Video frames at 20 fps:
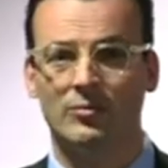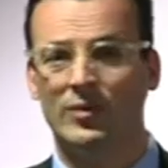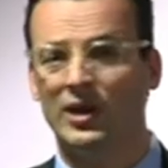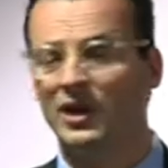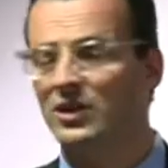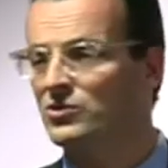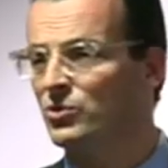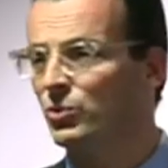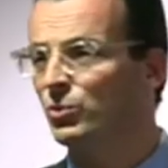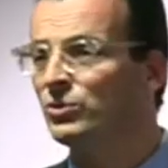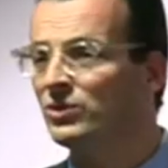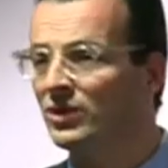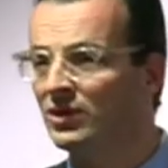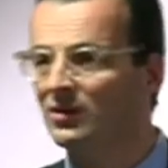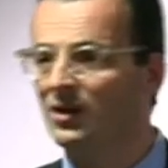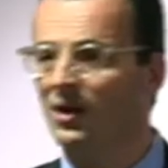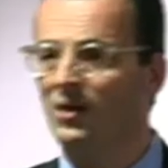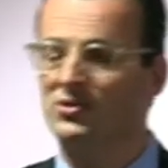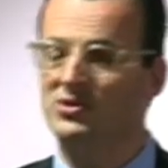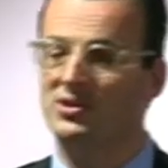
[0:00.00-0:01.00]
mehr als
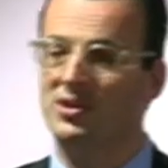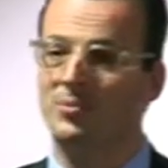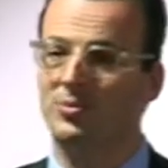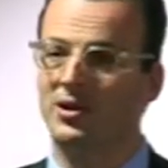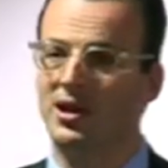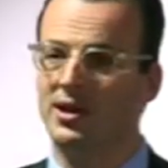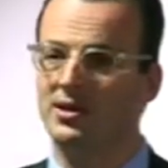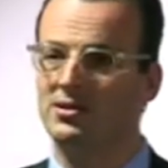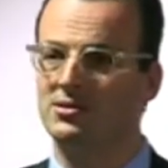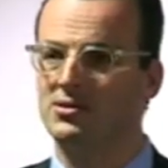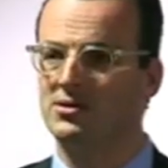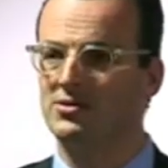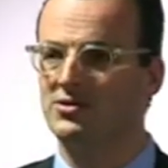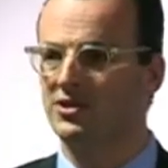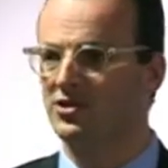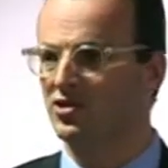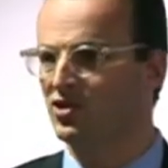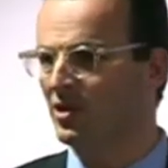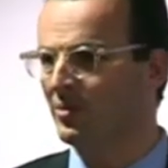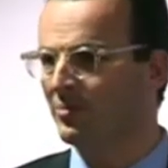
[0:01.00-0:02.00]
100.000 Appliances
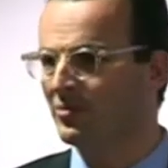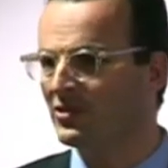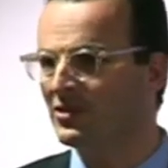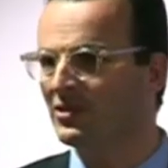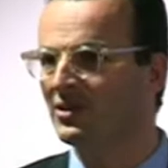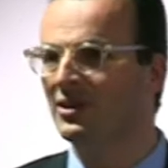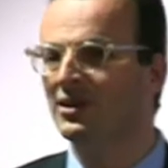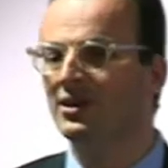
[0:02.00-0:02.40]
geschippt.